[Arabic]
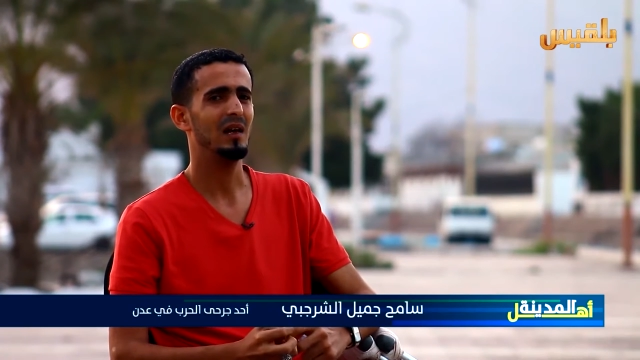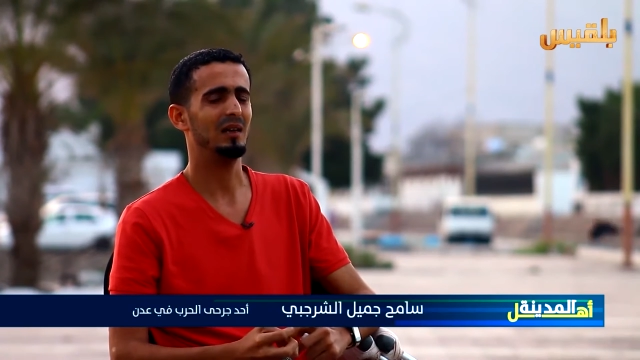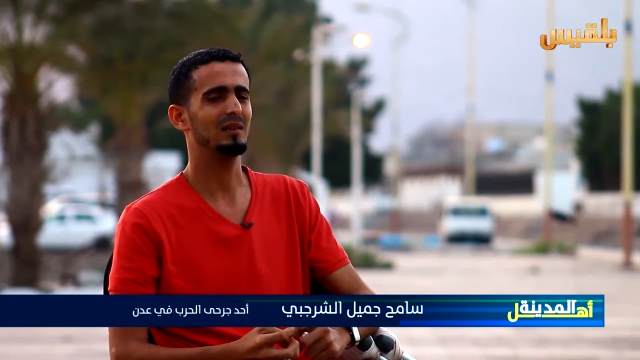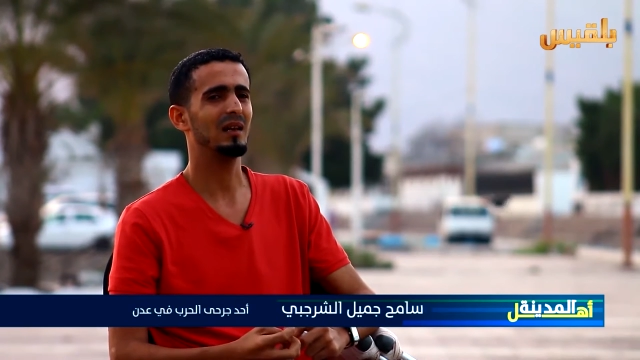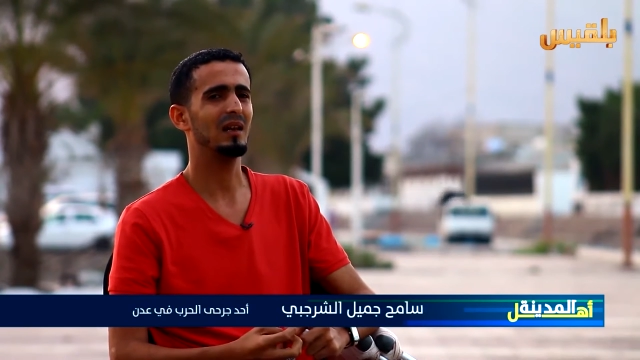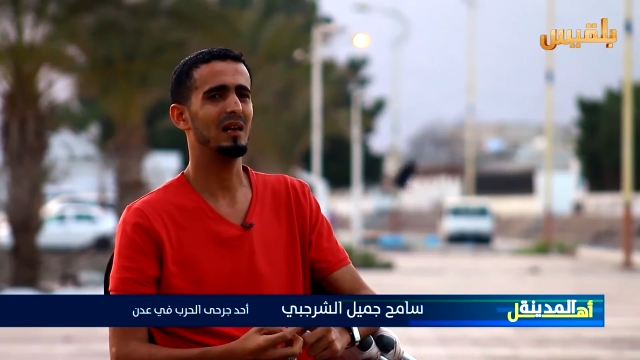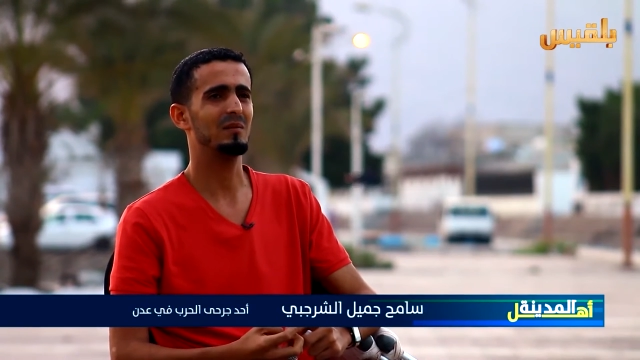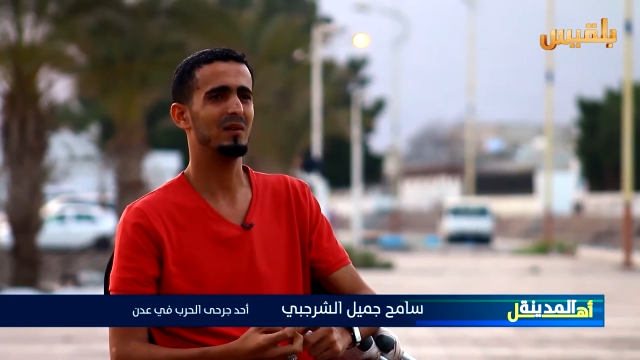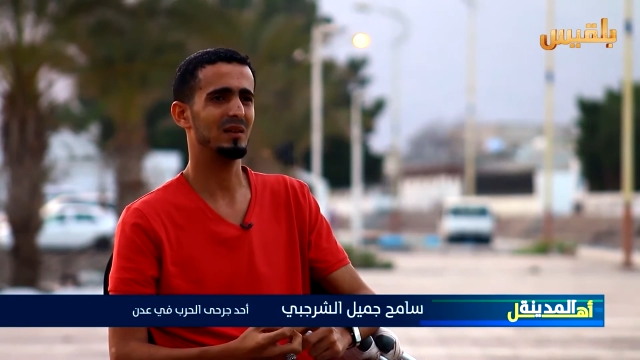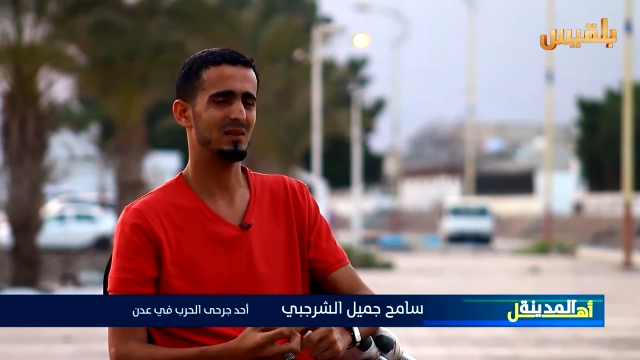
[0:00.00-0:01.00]
عند الله
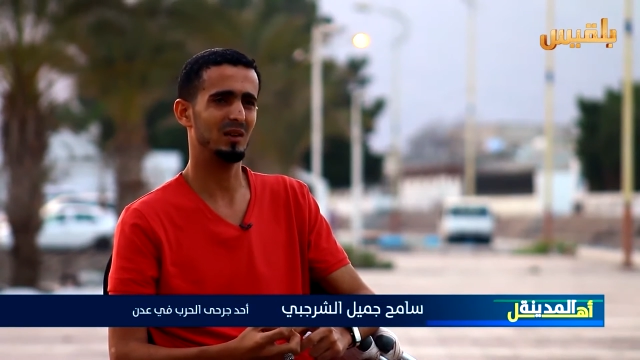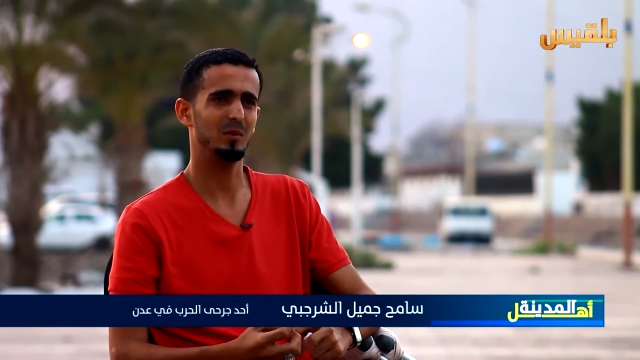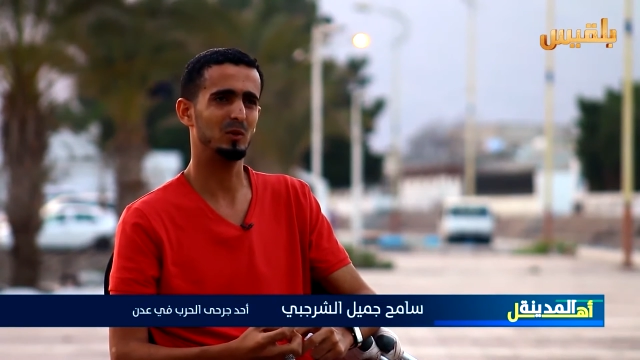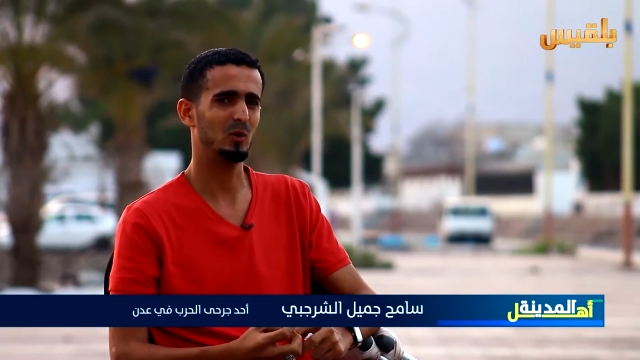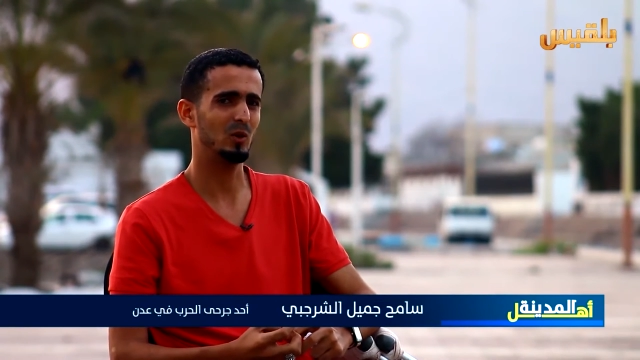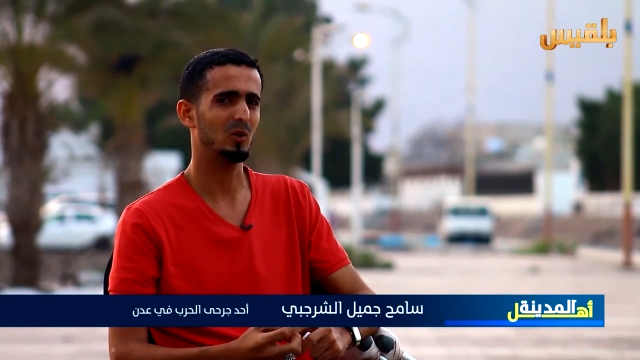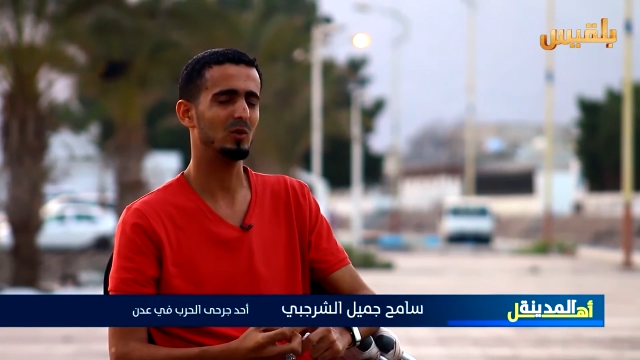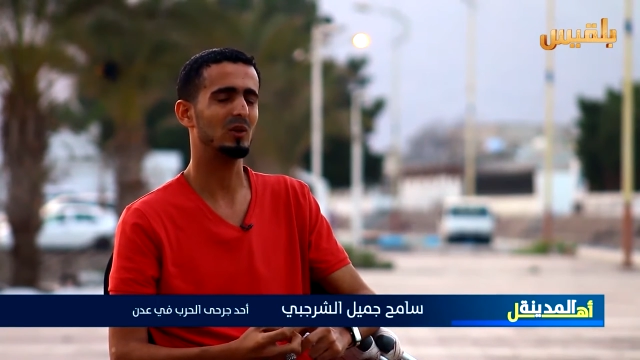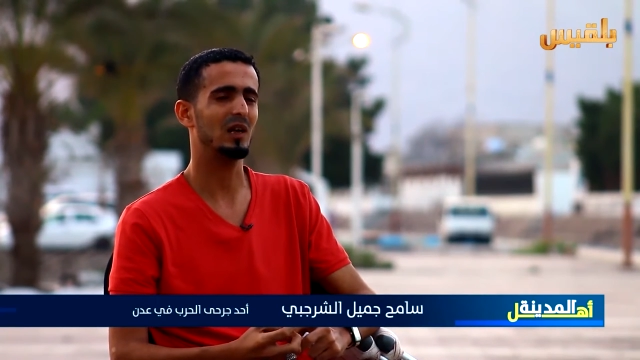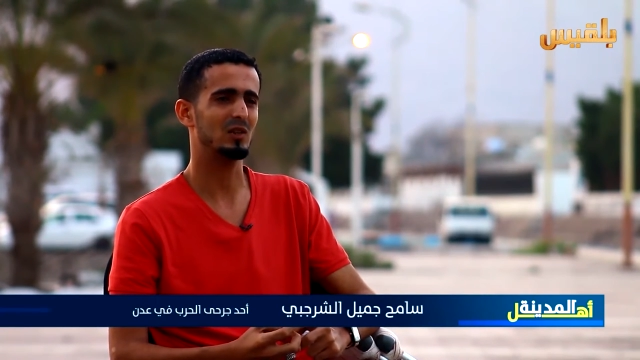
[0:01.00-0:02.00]
نصر البتول
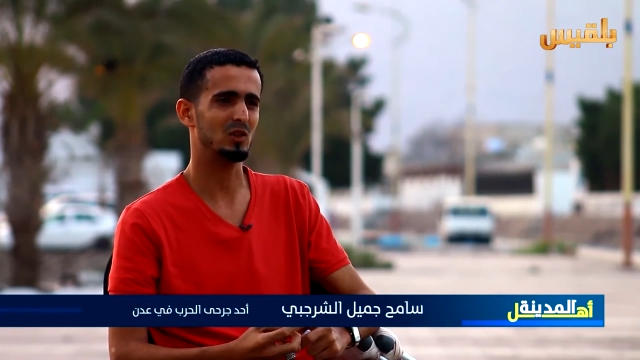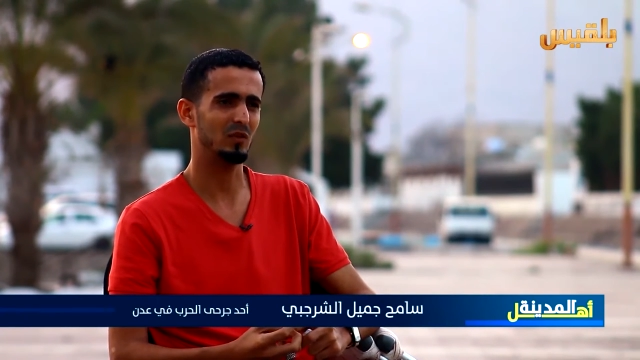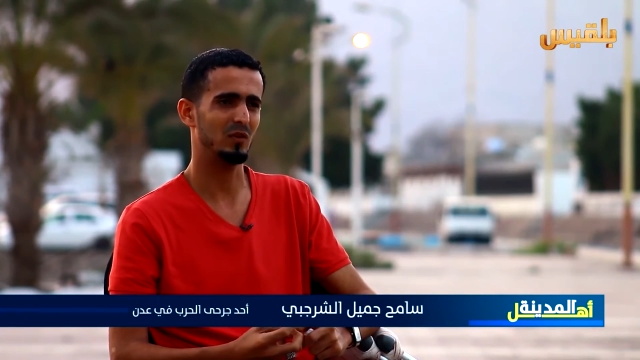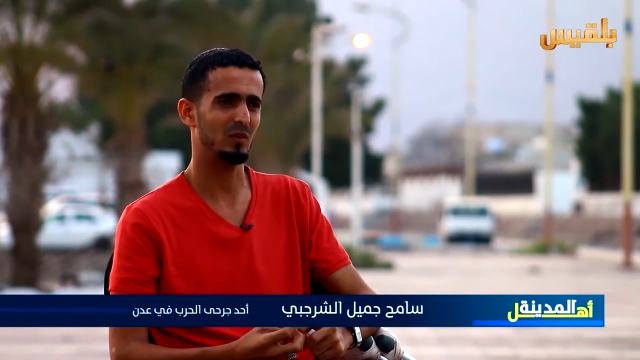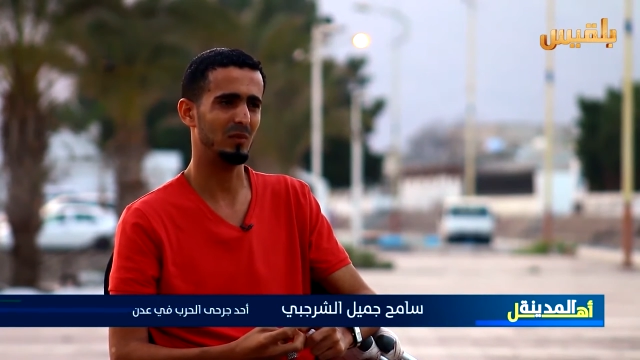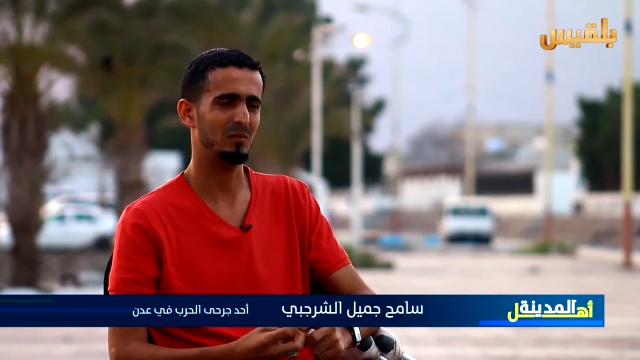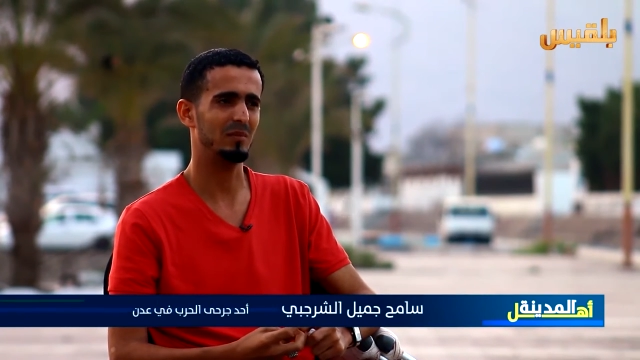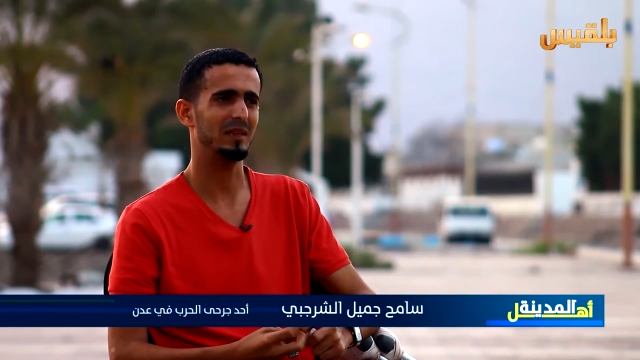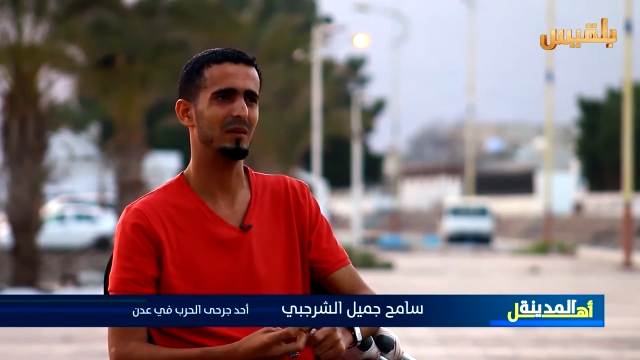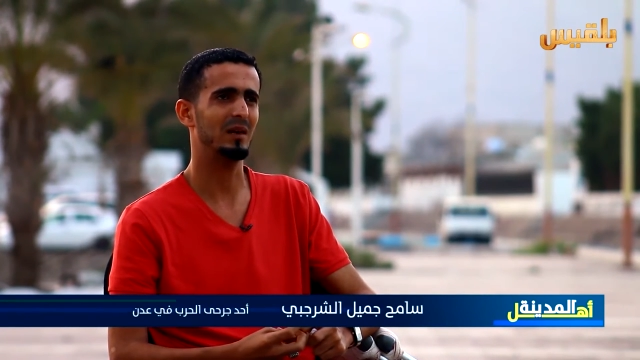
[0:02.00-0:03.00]
طه الصفر
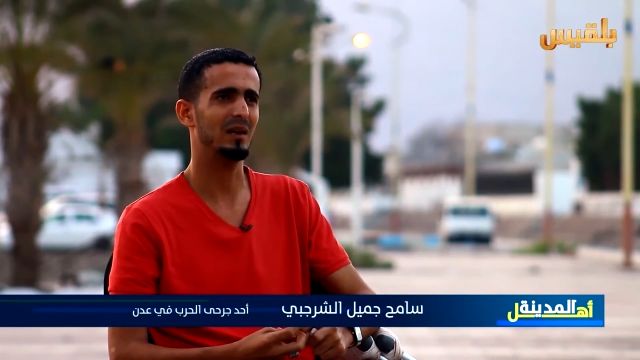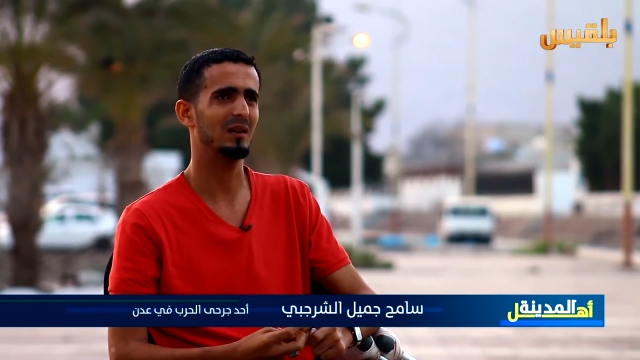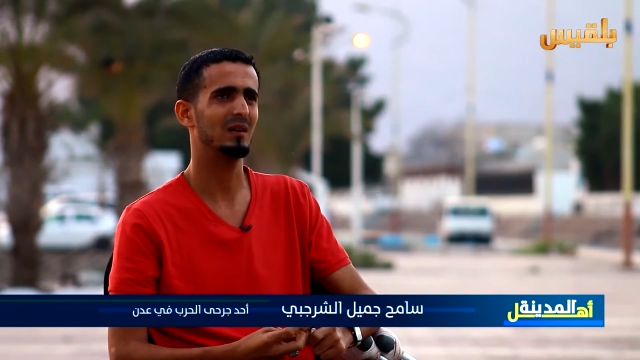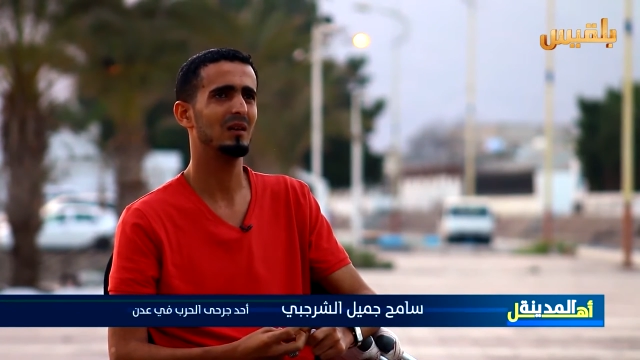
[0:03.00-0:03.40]
محمد جمال